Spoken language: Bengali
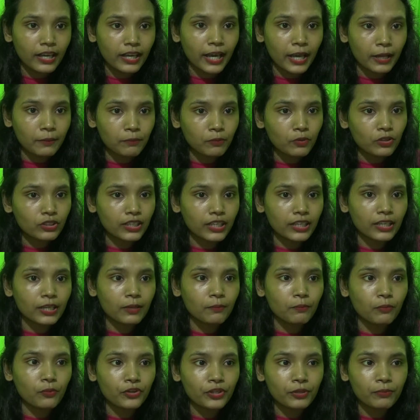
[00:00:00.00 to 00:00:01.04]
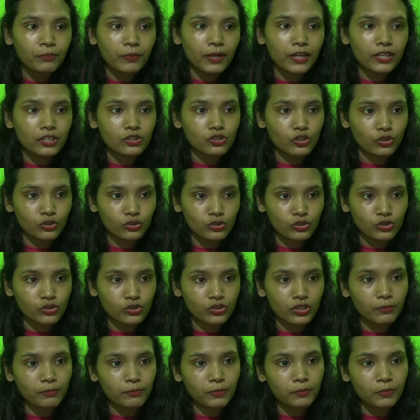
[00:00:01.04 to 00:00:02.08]
এরপর থেকে পরিবারের
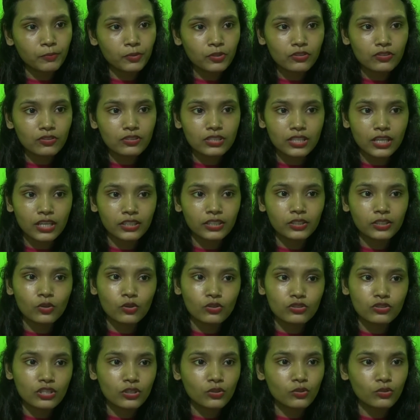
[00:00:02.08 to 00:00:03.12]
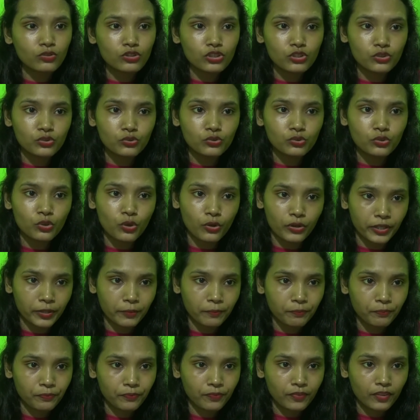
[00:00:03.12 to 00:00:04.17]
সদস্যরা বিভিন্ন স্থানে খোঁজাখুঁজি শুরু করে
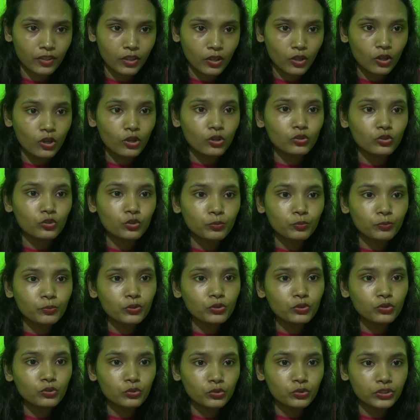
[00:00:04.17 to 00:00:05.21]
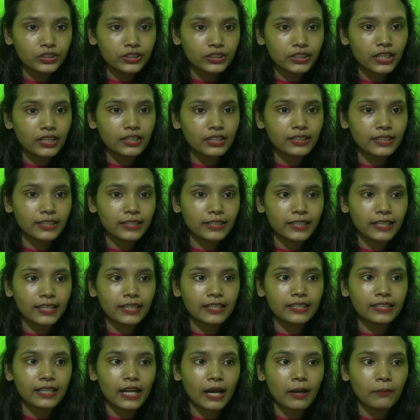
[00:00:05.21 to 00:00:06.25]
দুপুর দুইটার দিকে
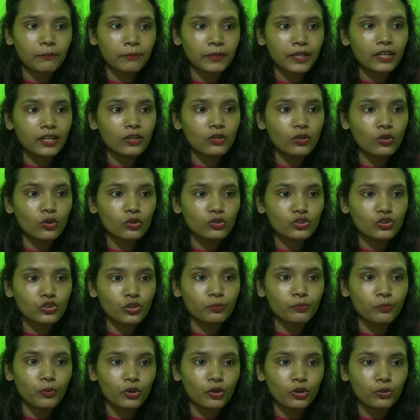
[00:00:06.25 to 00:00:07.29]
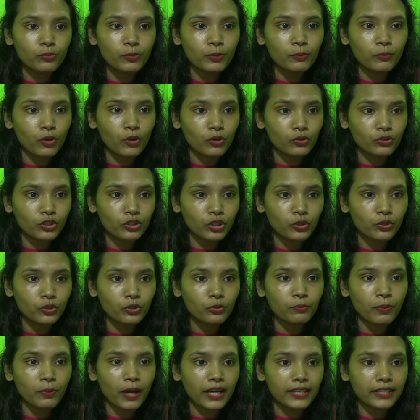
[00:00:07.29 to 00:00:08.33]
গ্রামের লোকজন পলবে মরদেহ
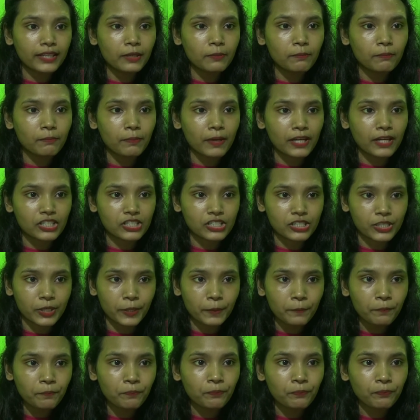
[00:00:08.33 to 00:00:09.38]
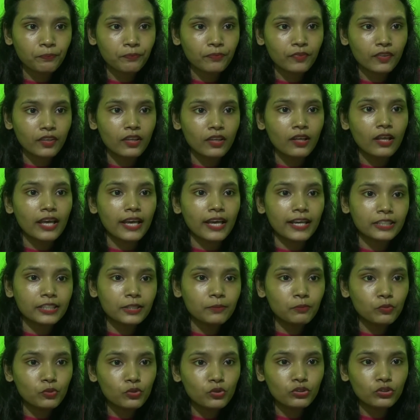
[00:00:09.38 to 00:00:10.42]
বাড়ির পাশে একটি
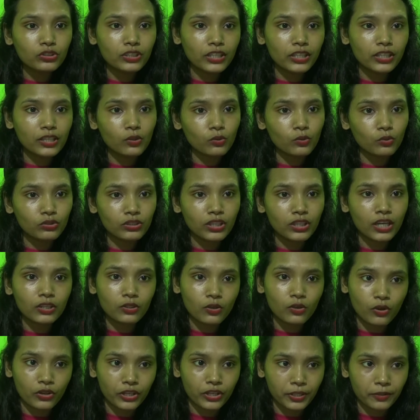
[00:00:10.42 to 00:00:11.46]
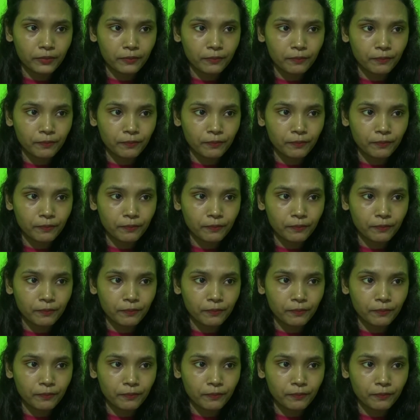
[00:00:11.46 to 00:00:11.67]
পুকুর থেকে উদ্ধার করে